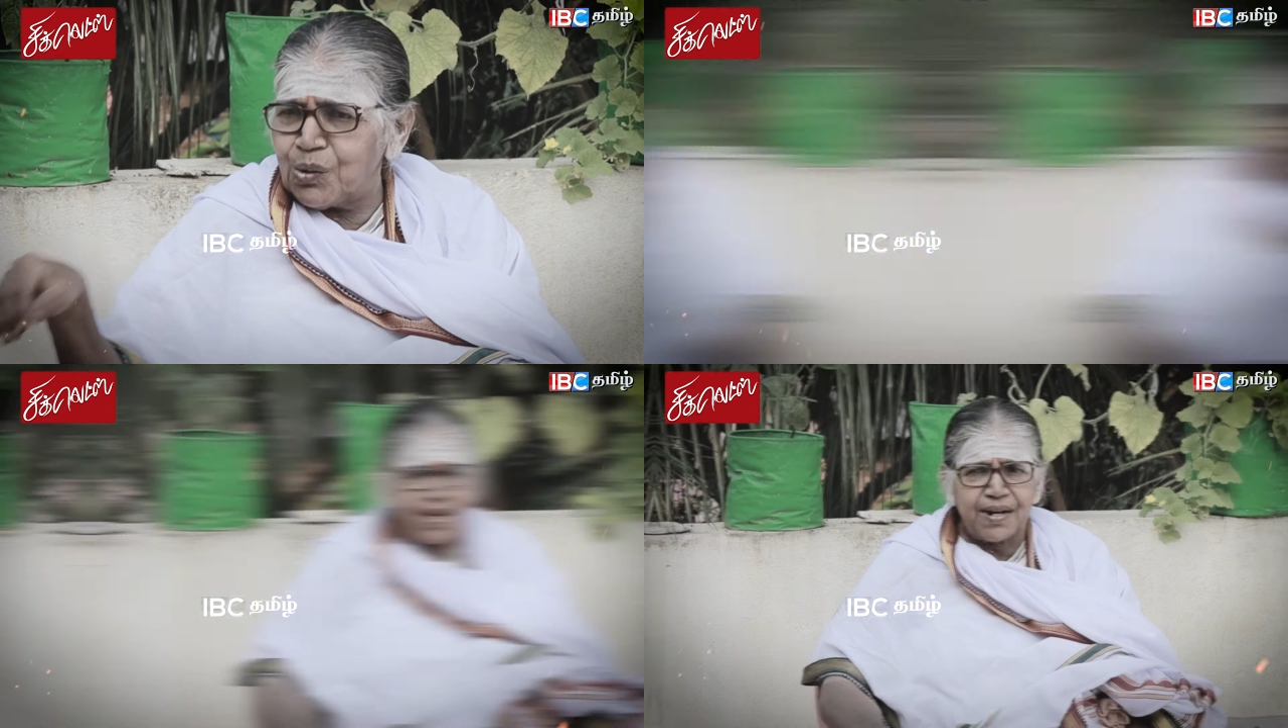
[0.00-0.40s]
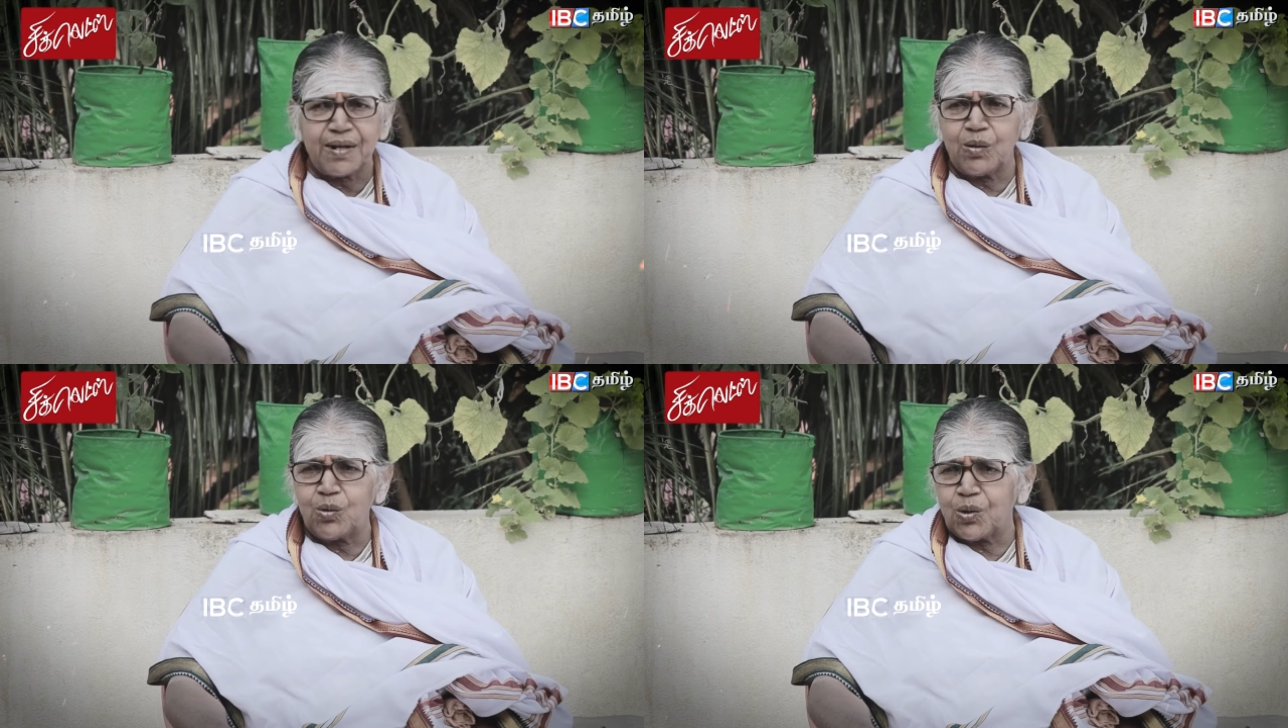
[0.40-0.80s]

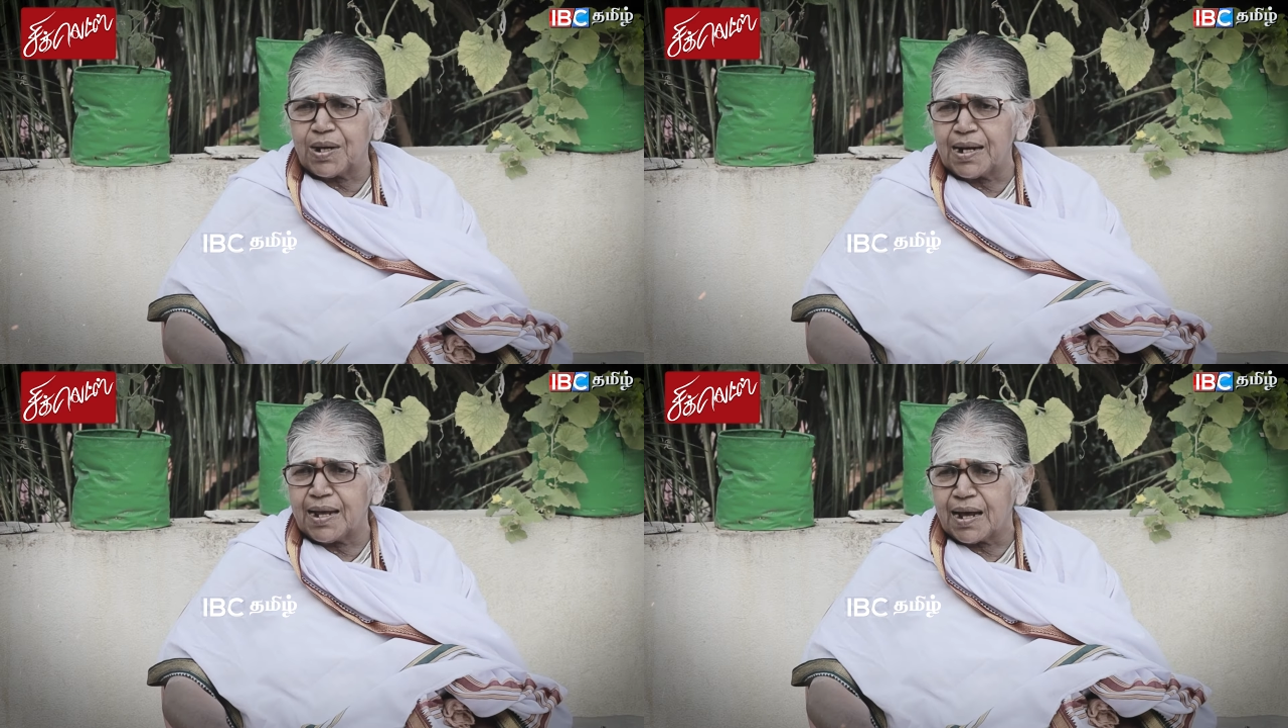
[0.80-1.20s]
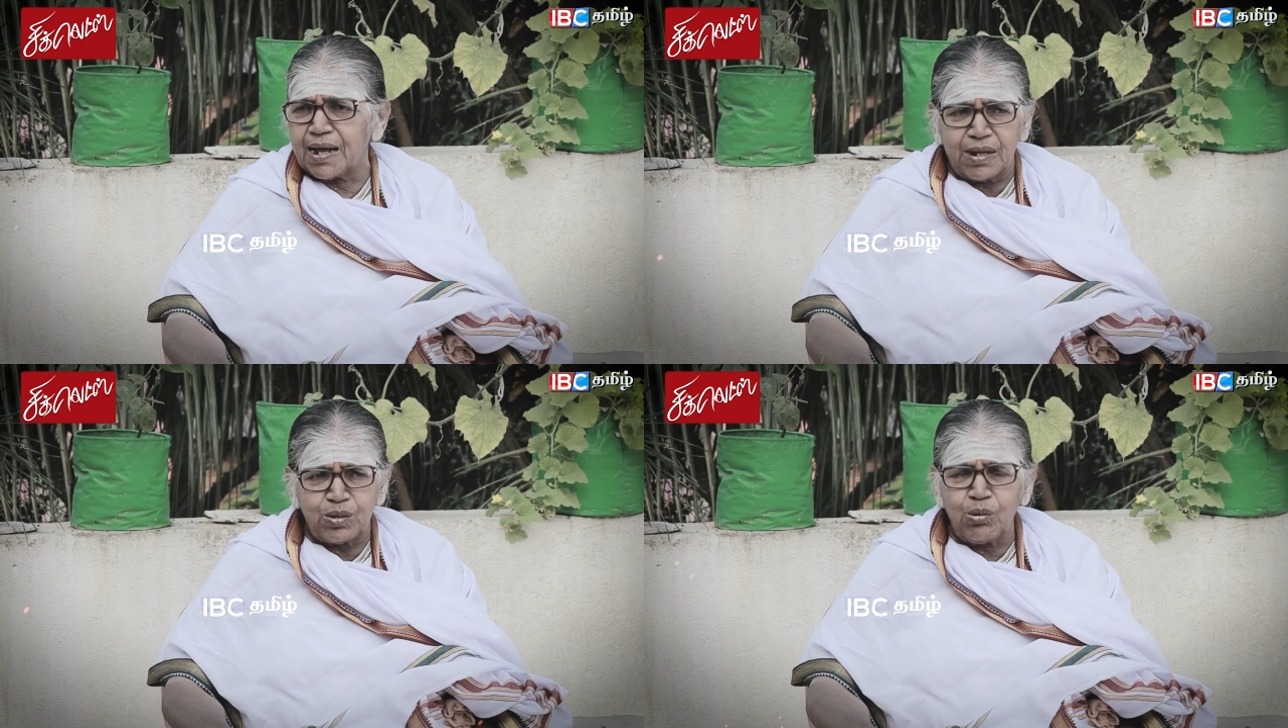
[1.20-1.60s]
ஸ்ரீரங்கம் கோயில்ல
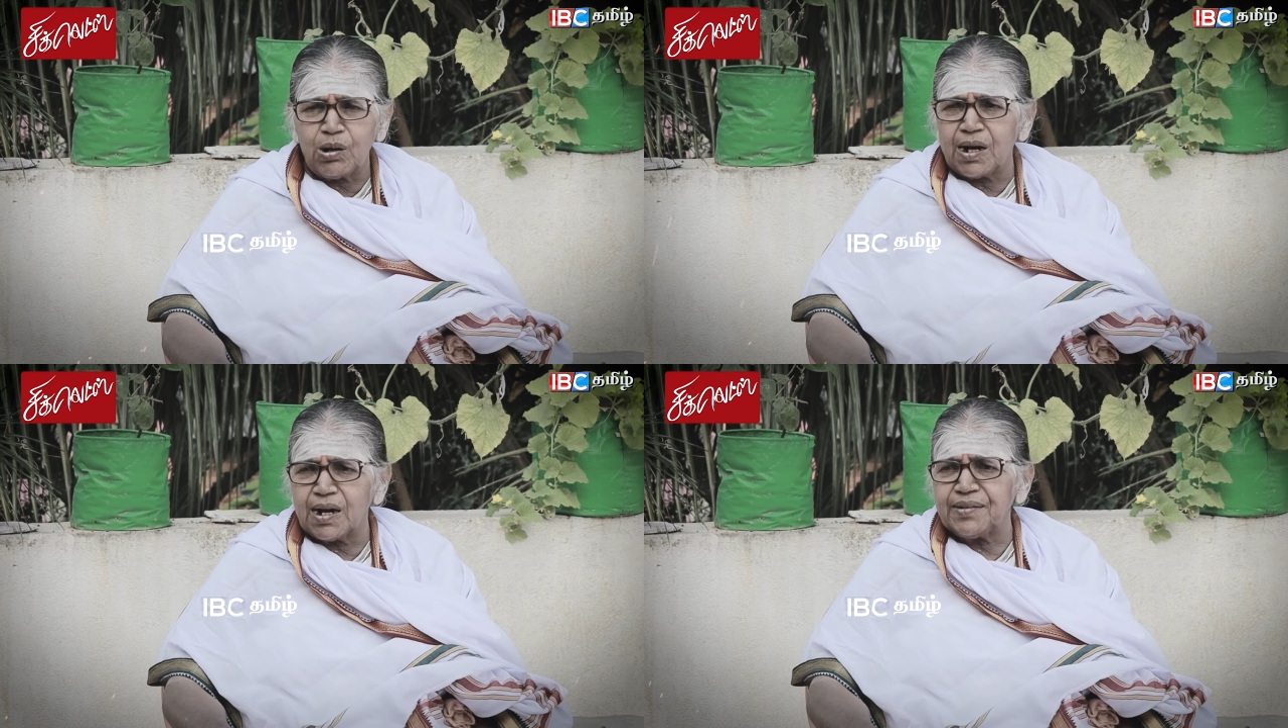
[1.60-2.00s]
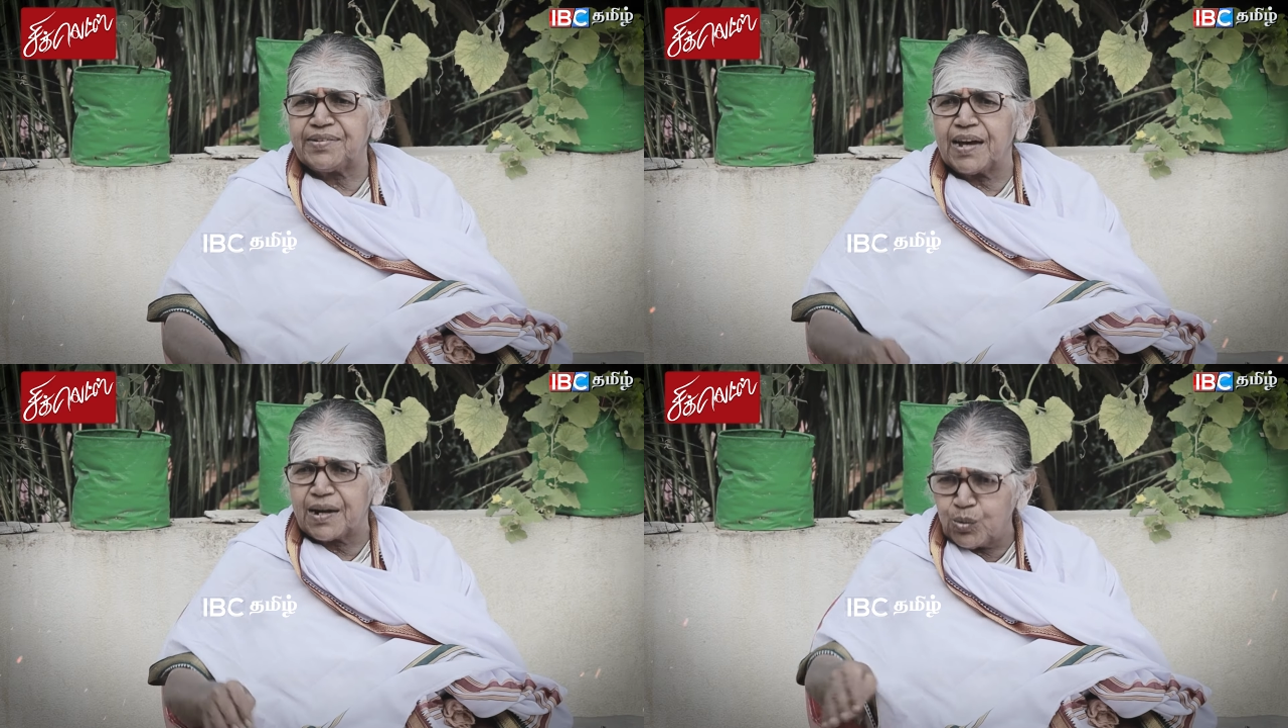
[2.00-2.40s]
இந்த துலுக்க
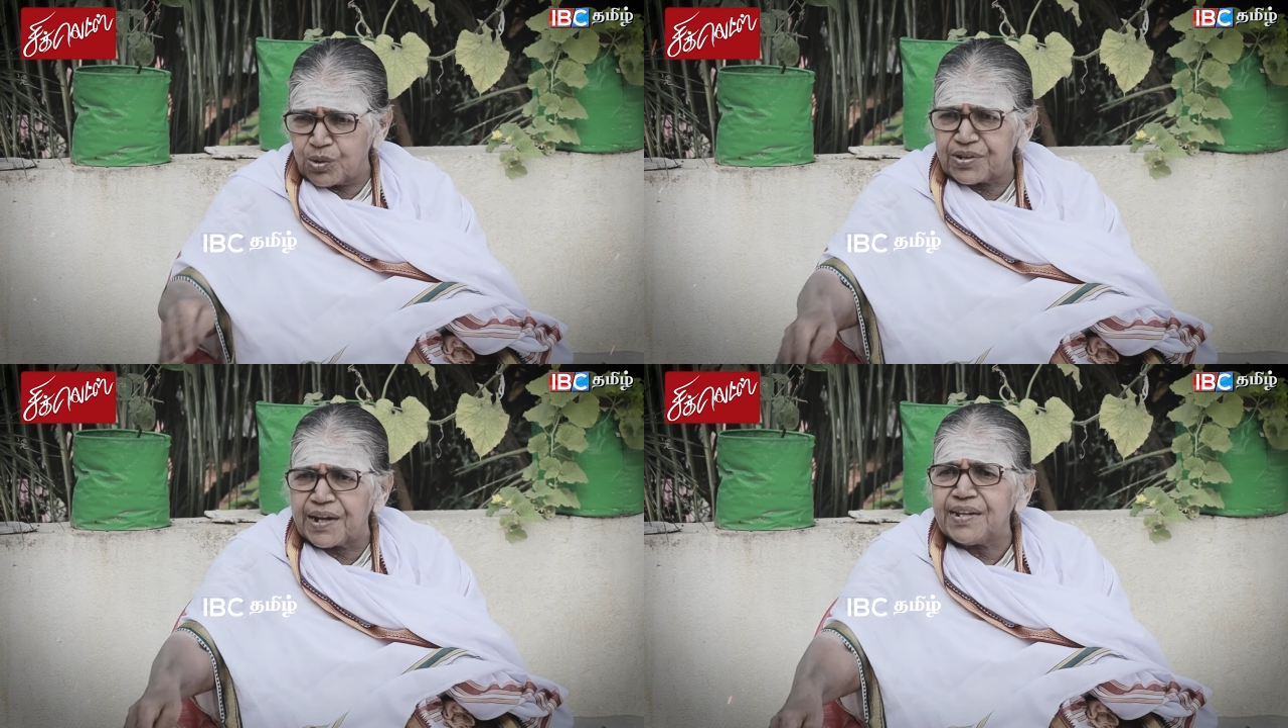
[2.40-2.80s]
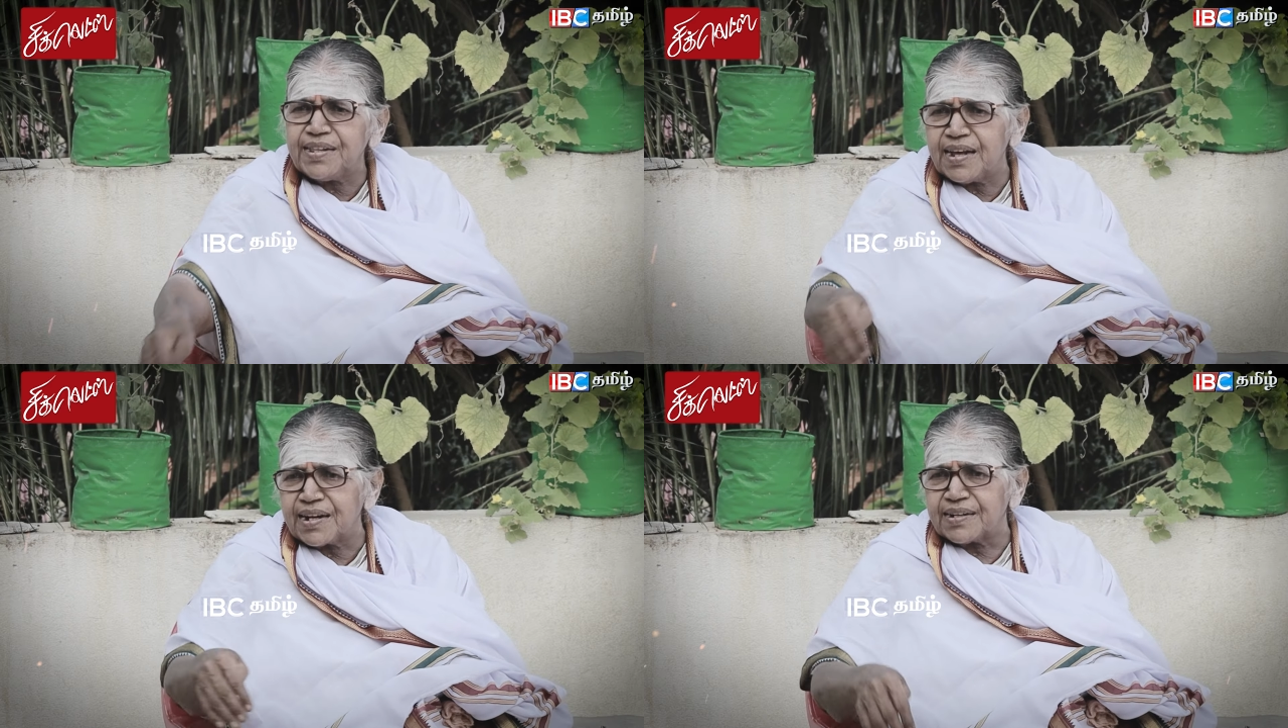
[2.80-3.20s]
நாச்சியார்னு ஒரு
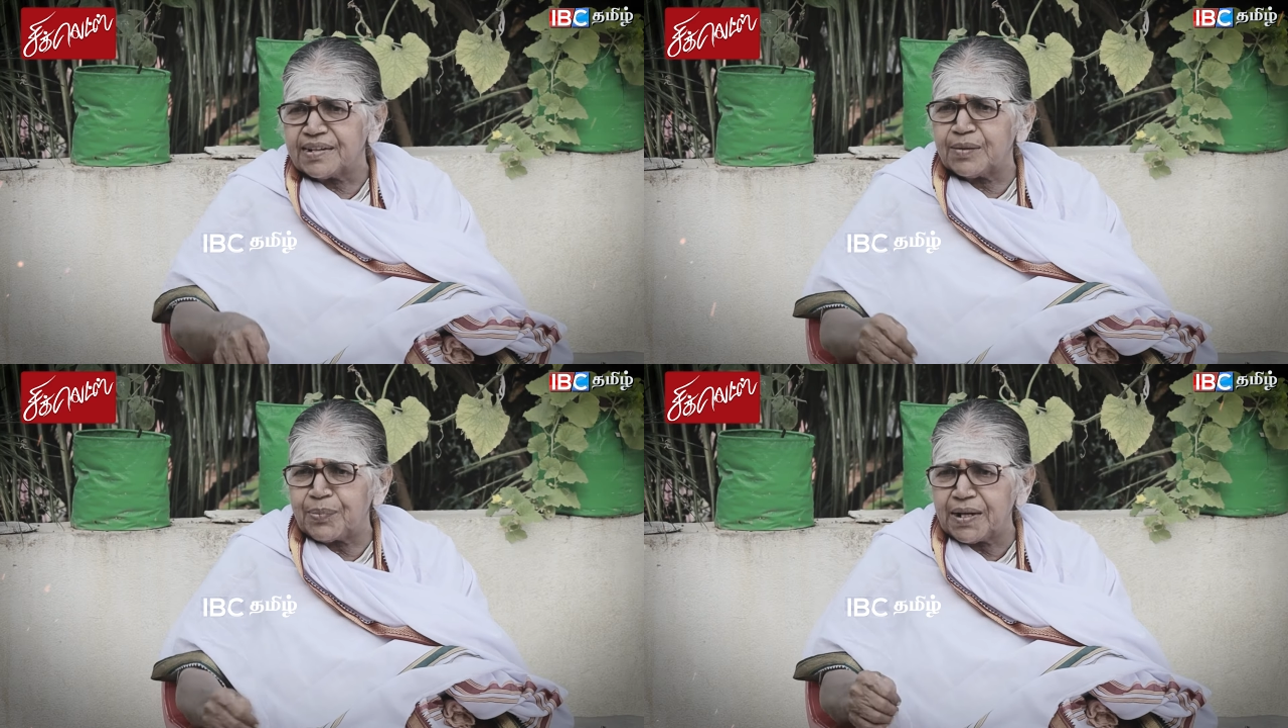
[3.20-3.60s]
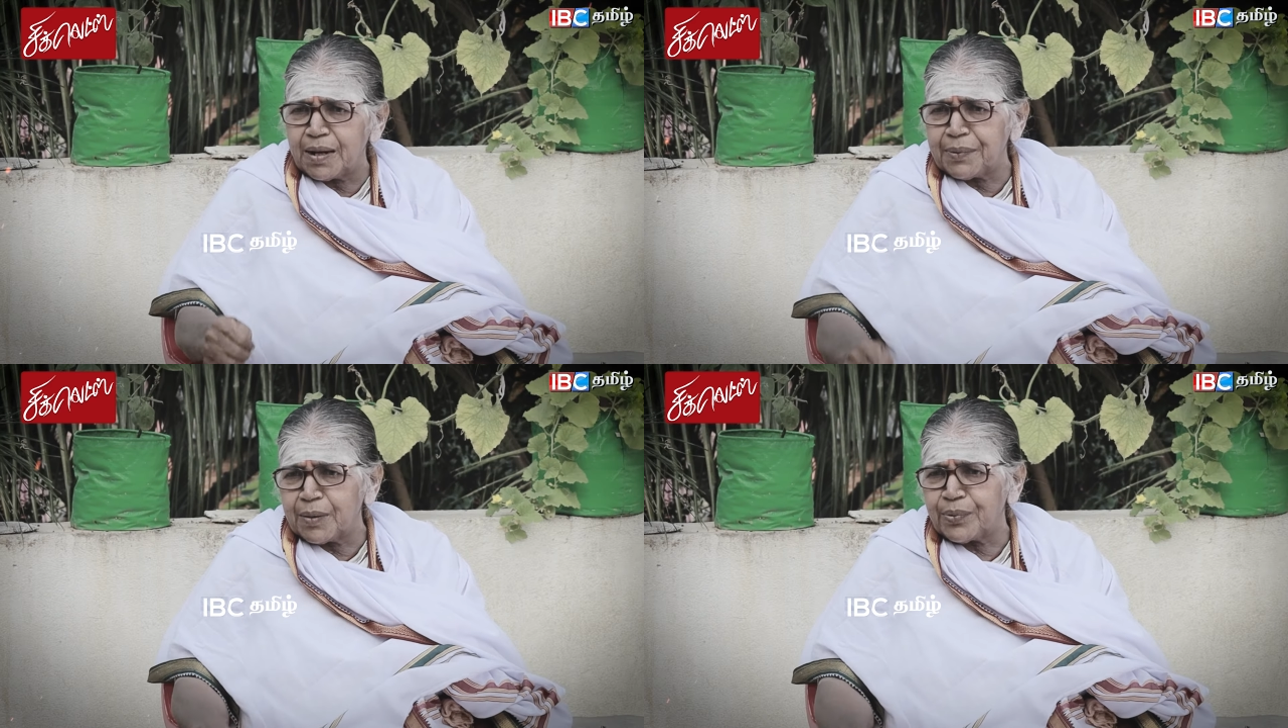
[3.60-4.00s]
சந்நிதியே இருக்கு இப்ப என்ன பண்ண